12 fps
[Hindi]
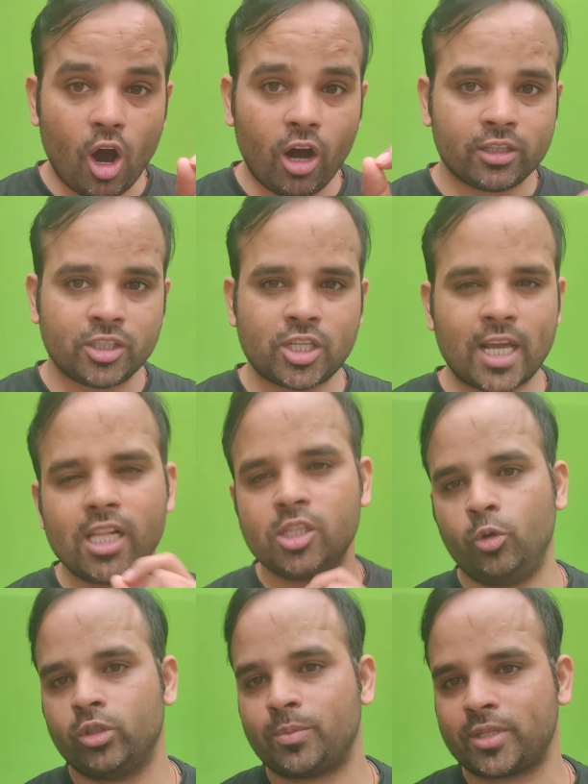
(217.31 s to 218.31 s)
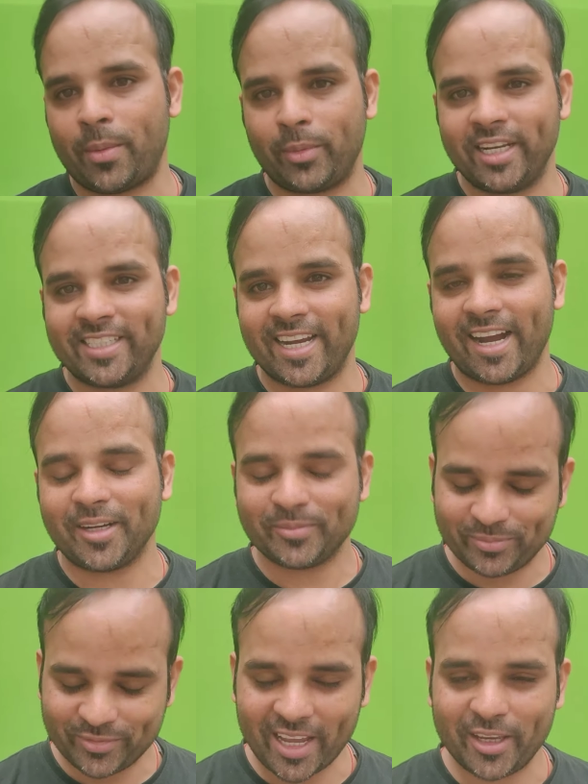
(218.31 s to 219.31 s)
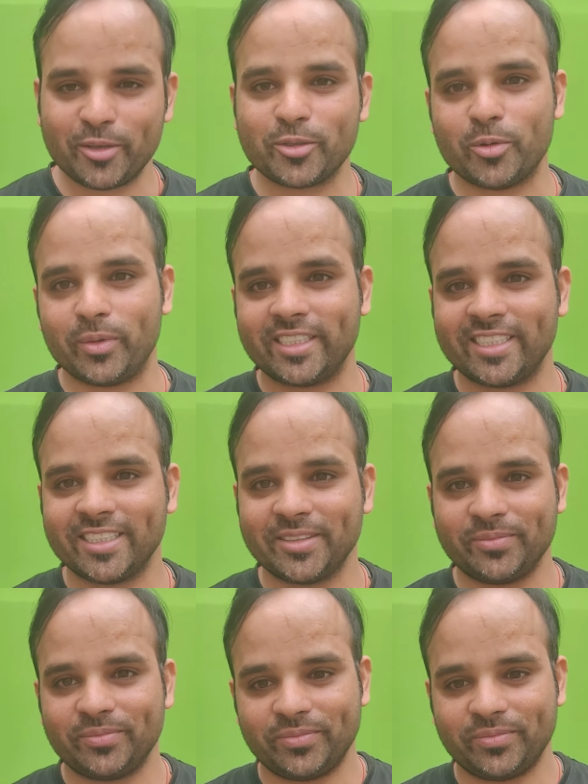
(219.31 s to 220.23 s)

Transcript: और चैनल जरूर सब्सक्राइब कर लीजिएगा थैंक यू सो मच